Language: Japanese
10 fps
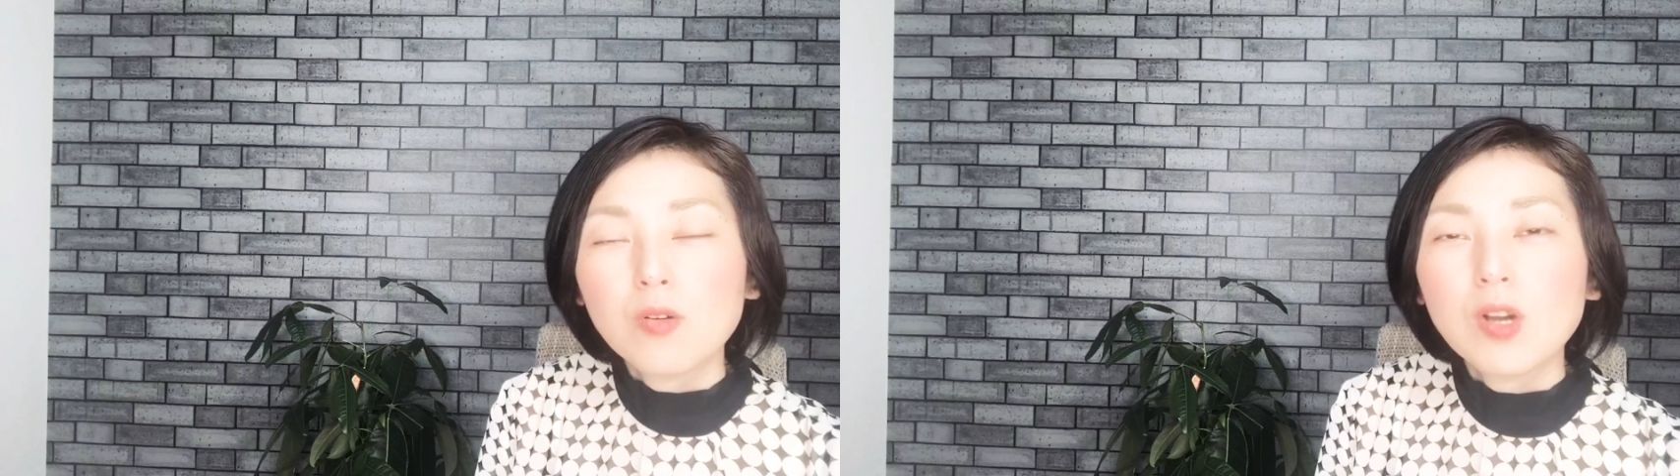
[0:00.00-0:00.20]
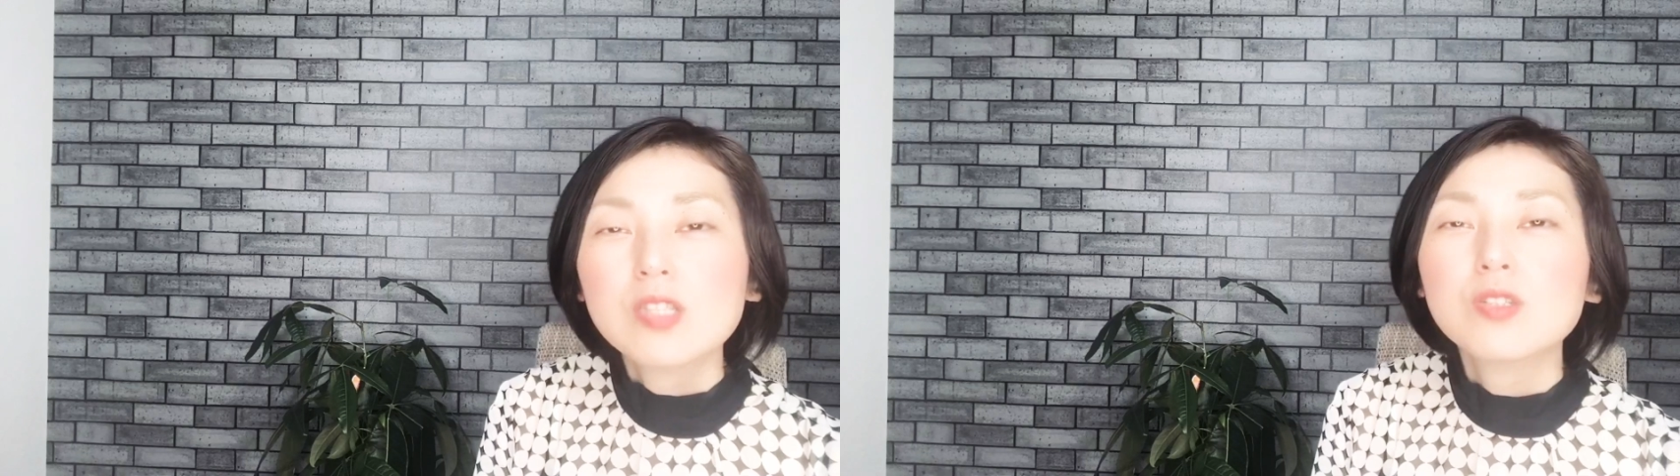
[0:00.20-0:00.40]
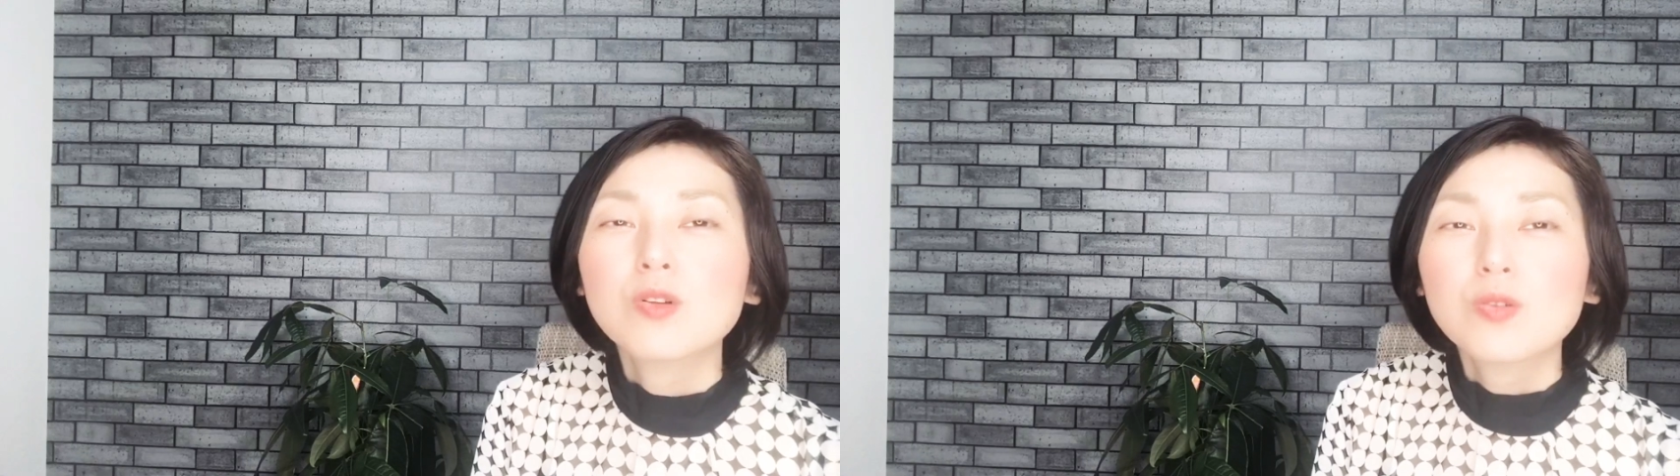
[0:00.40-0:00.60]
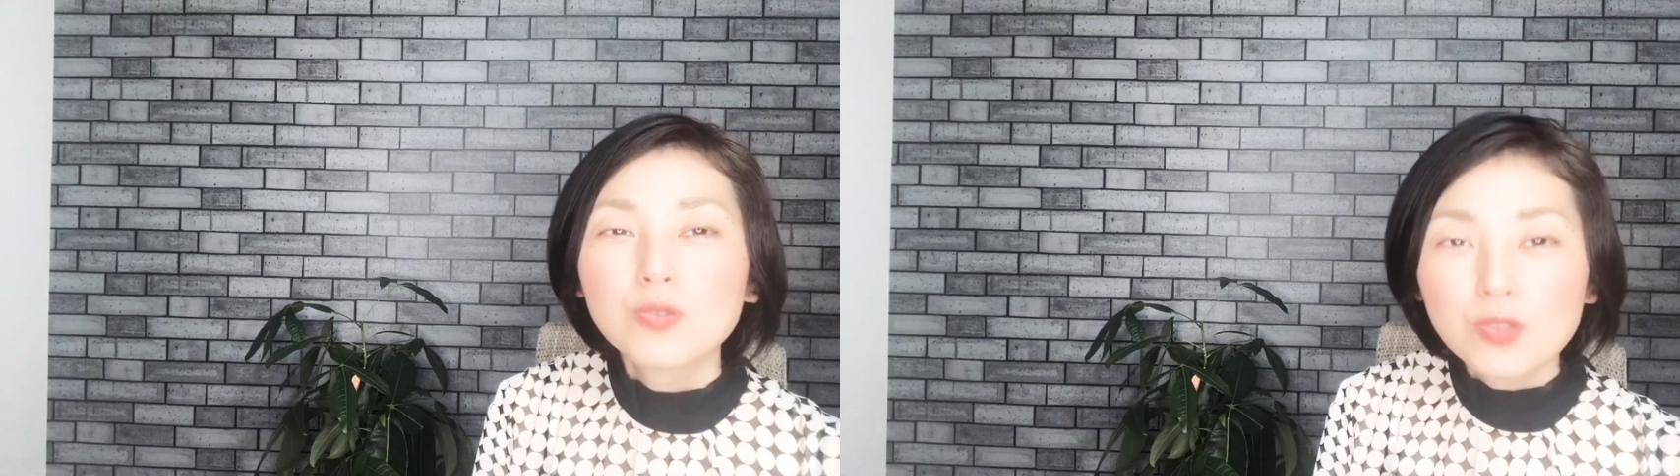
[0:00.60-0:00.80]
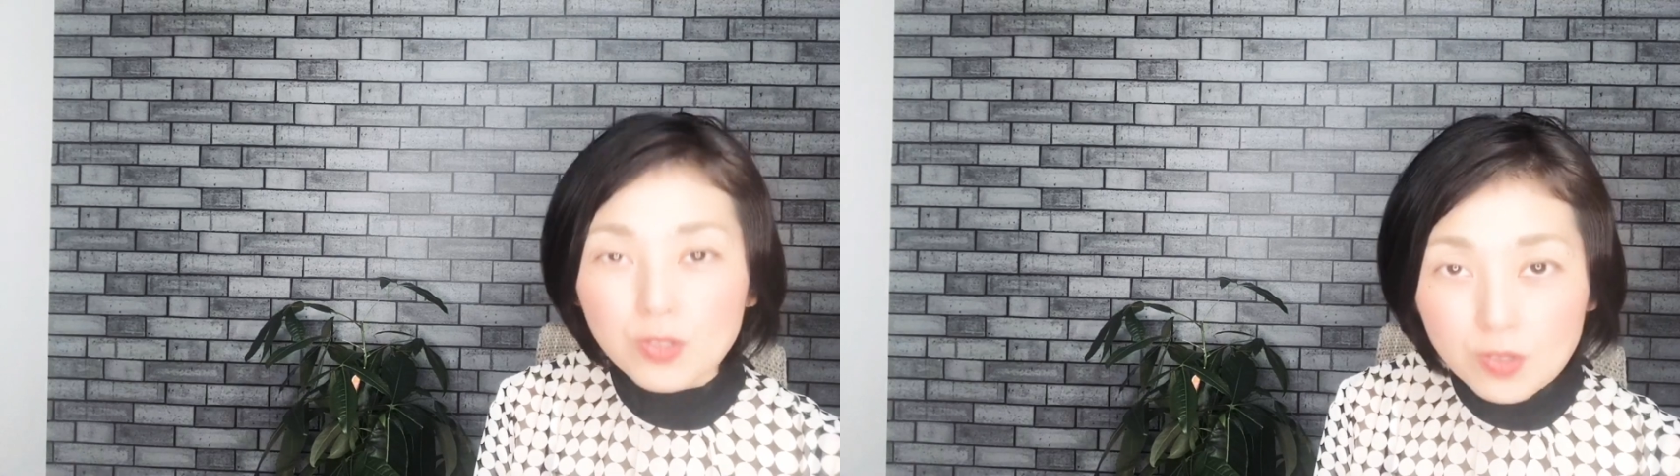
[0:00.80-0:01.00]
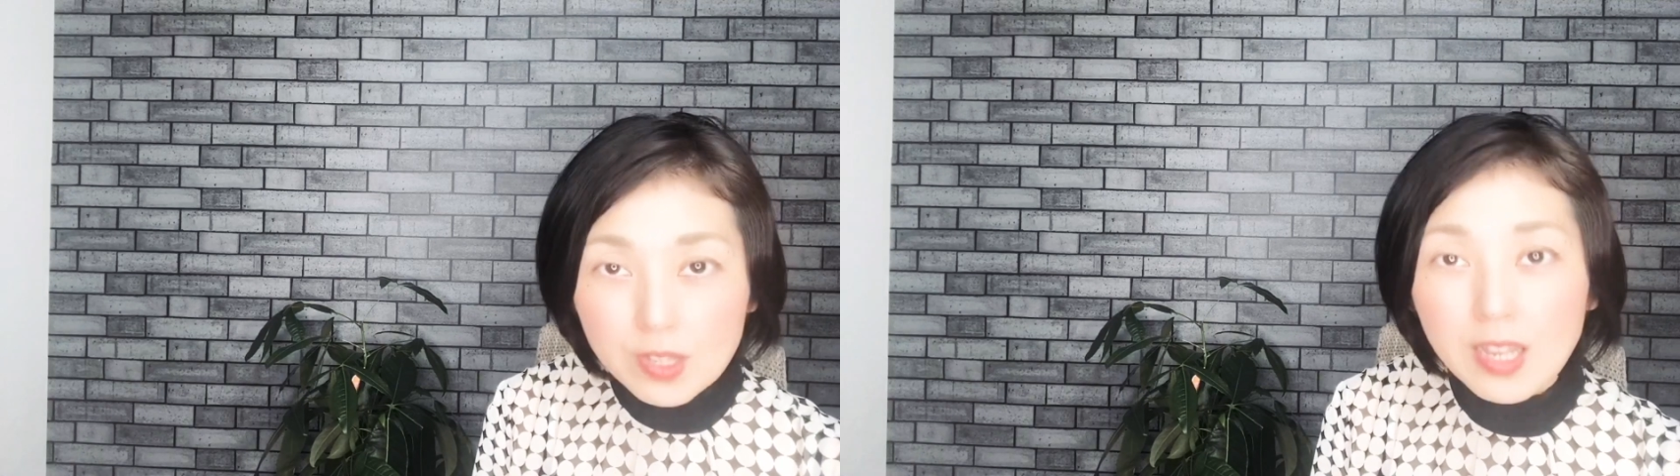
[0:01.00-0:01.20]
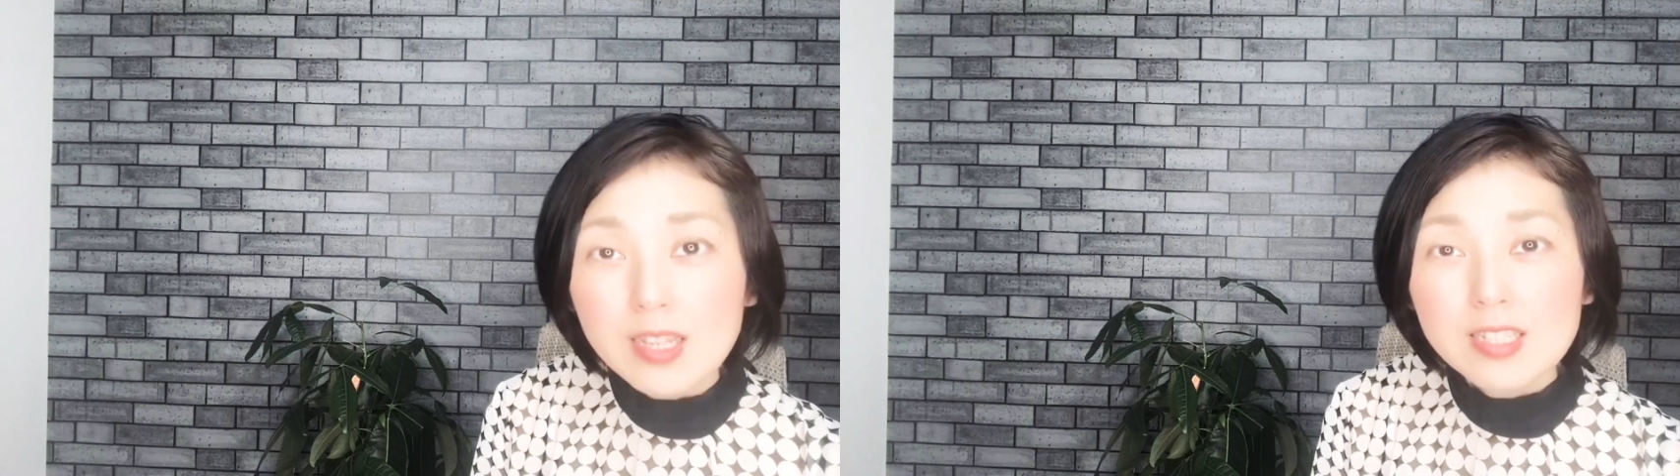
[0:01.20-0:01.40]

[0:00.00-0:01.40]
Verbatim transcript: お会いすることによって